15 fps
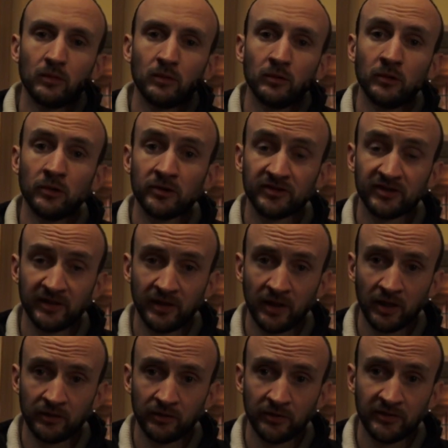Le
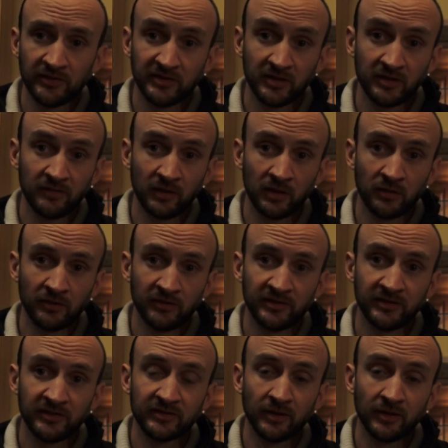scénario des CD vacantistes,